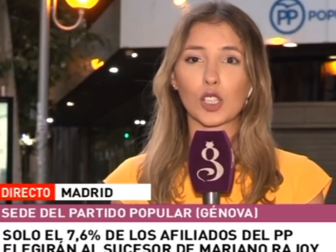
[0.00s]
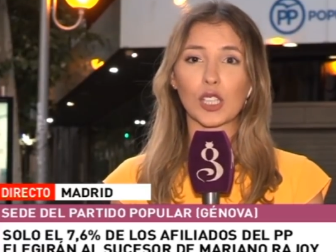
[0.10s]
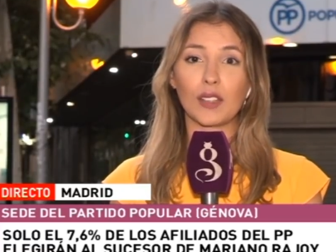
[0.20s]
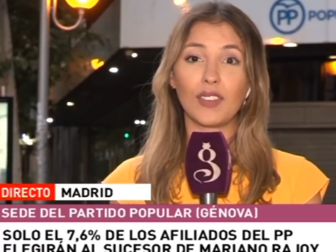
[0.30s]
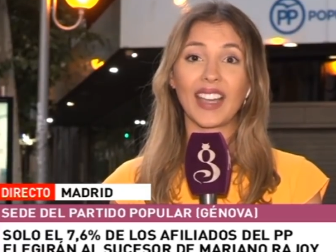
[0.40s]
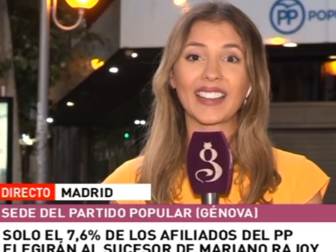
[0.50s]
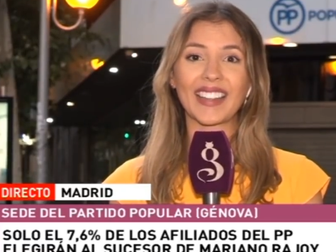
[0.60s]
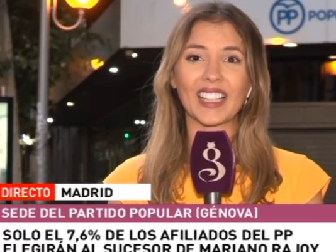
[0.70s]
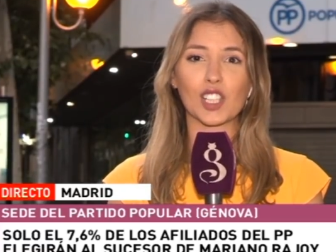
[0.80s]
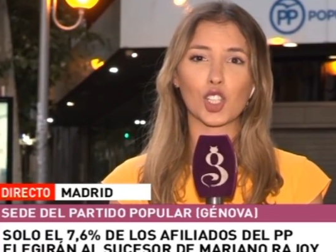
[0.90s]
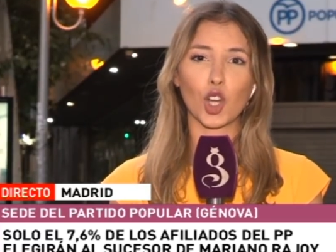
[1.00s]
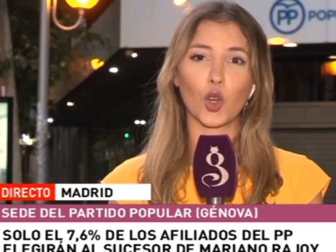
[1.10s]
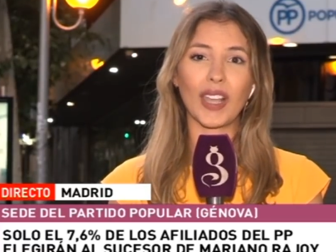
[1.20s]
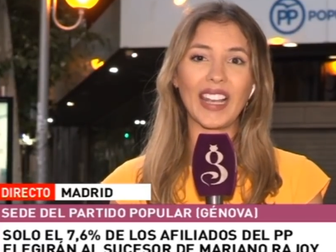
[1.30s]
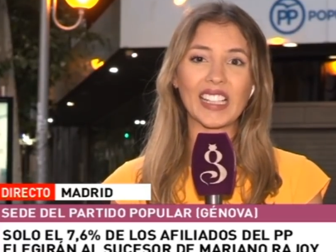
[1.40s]
Esto significa tan
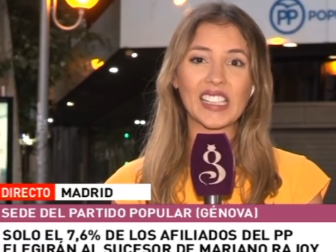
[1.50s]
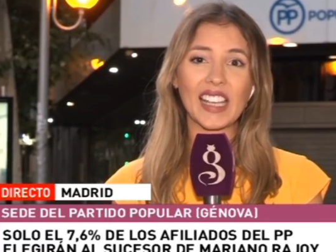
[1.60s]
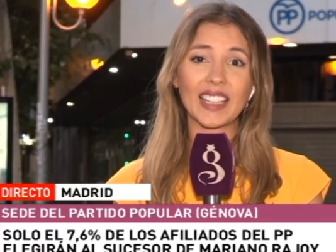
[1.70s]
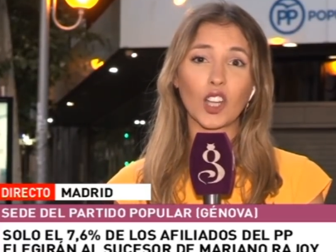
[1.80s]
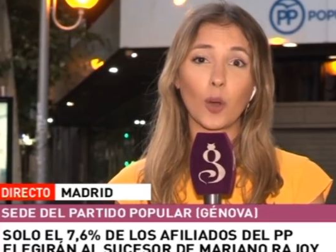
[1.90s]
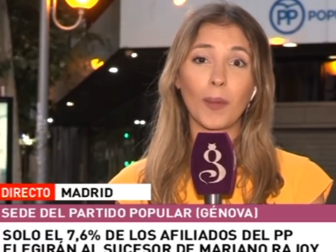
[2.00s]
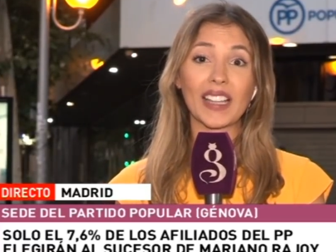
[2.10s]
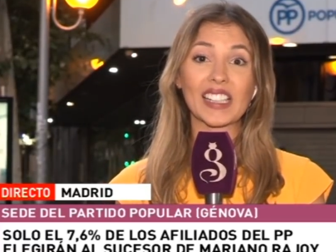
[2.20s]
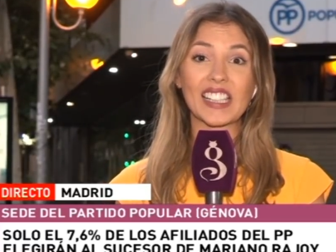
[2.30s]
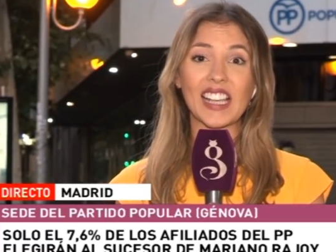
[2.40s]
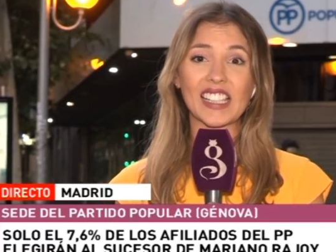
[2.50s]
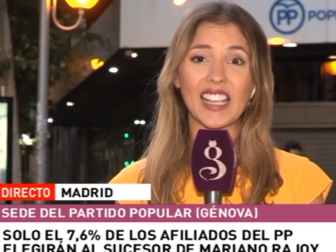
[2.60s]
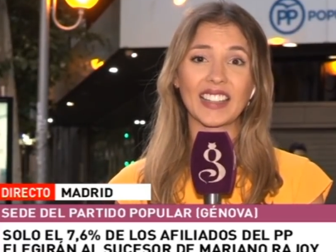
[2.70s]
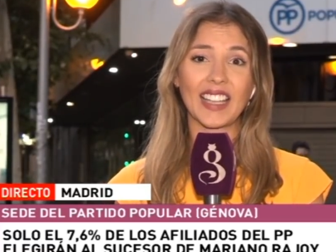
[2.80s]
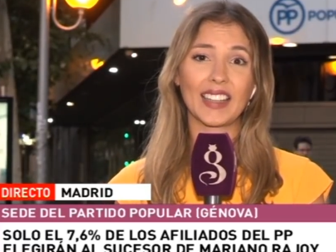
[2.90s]
solo el
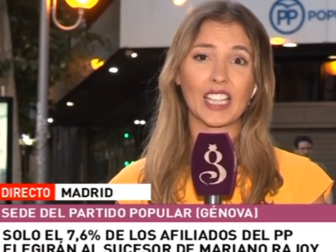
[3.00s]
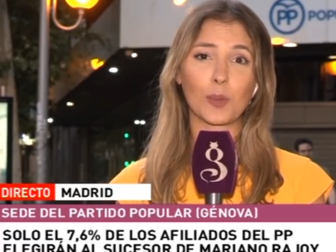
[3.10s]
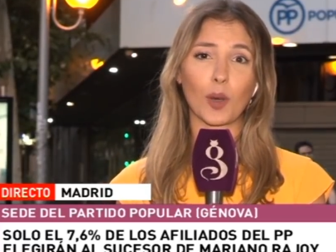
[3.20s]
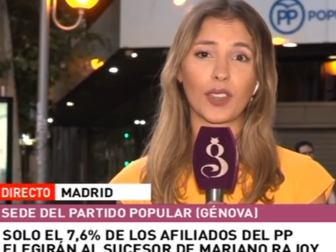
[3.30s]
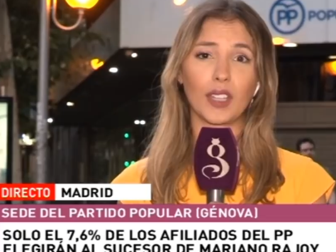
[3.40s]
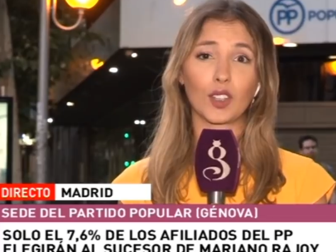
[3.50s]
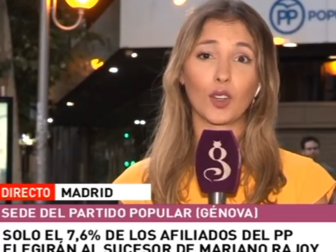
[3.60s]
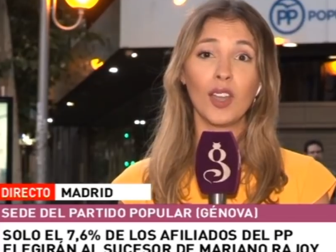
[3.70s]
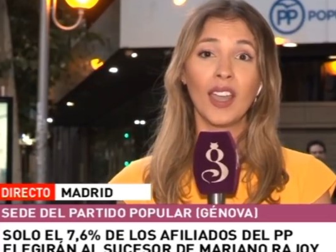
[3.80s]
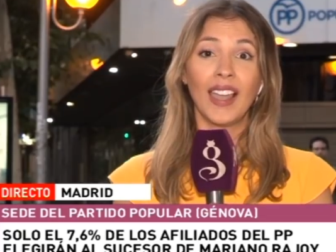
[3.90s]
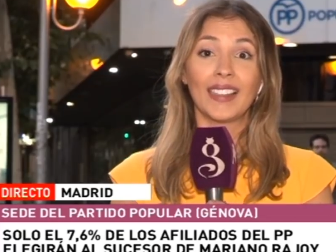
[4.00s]
7,63%